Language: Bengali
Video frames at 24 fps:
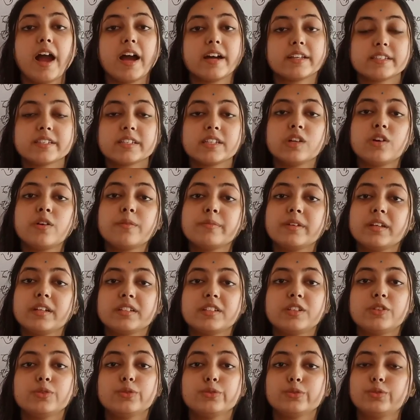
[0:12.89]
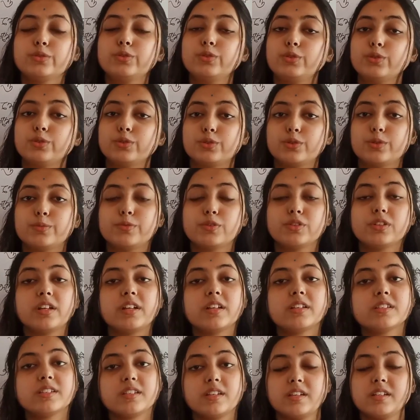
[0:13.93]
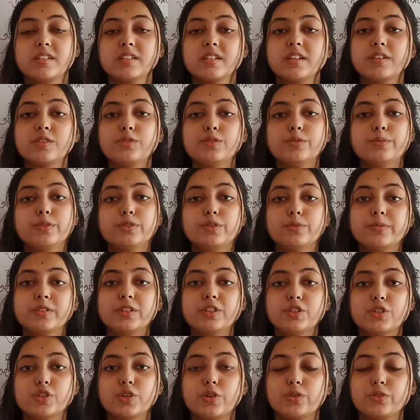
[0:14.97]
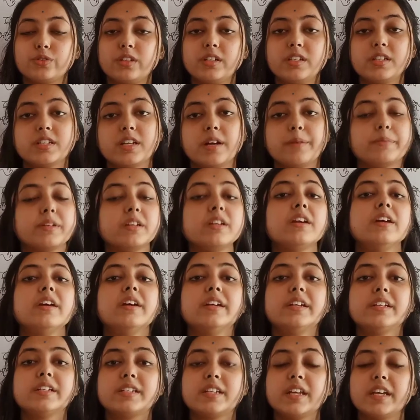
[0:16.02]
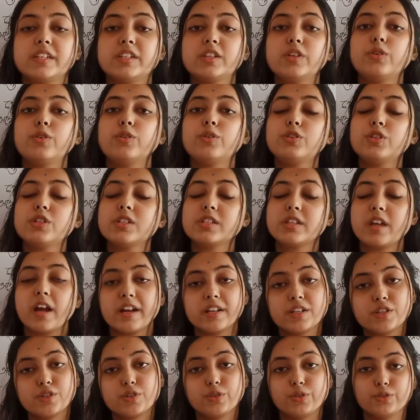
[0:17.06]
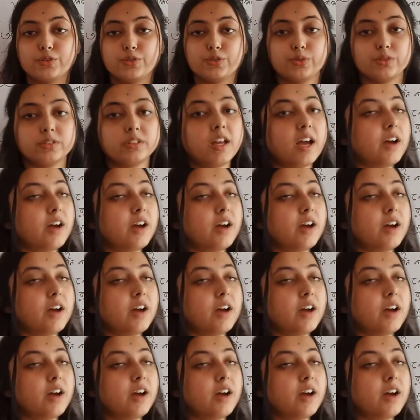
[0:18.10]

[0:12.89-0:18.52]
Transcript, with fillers: আজকেও আমি একটি নতুন তথ্য প্রদানের চেষ্টা করব তোমাদের সকলের সামনে সেটি হলো শ্বাস সংযোগ